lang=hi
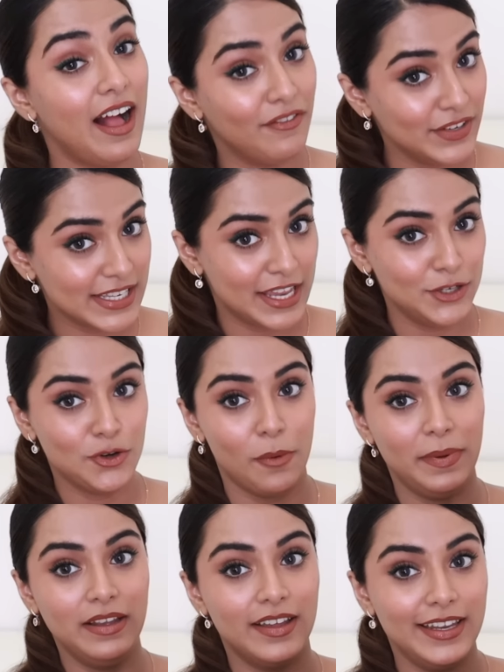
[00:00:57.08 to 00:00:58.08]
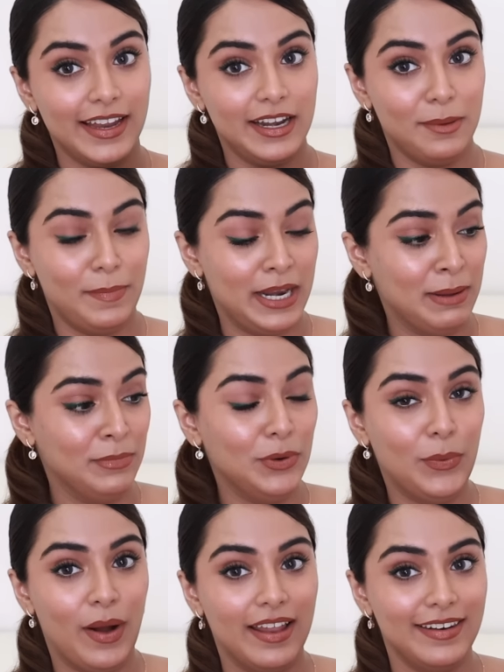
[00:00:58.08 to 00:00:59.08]
काफ़ी सारी शॉपिंग करी है डब्बा
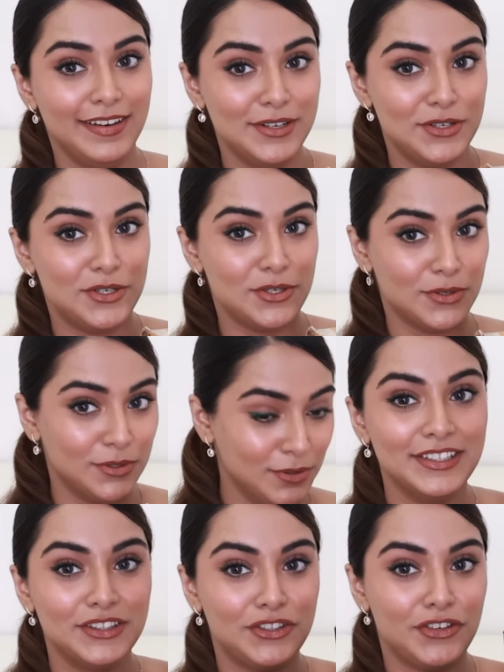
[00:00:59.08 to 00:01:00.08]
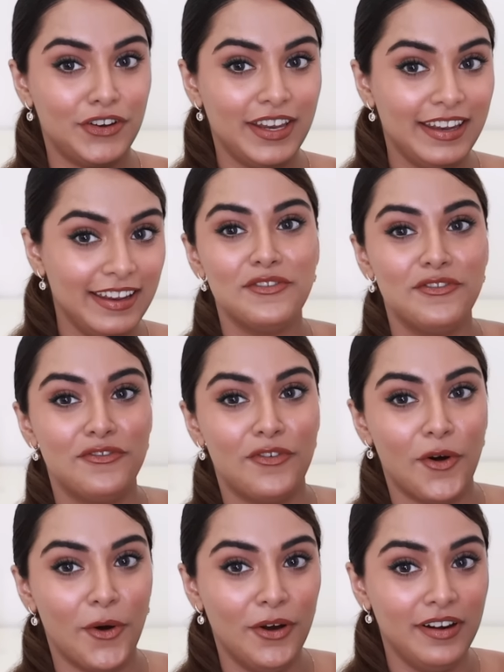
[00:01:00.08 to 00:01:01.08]
नंबर वन टू थ्री
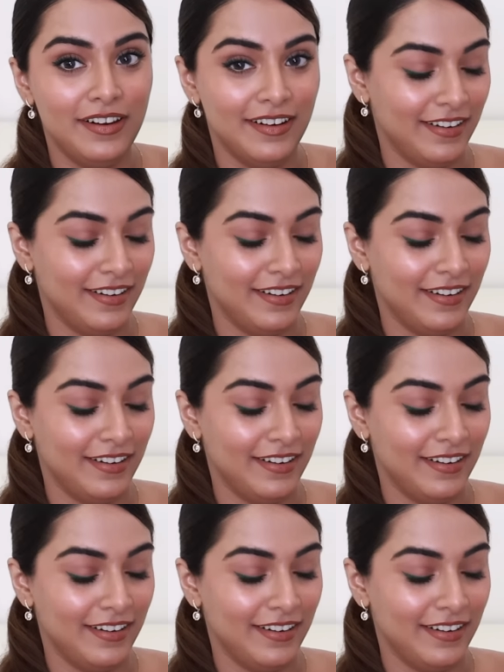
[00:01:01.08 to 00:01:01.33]
फोर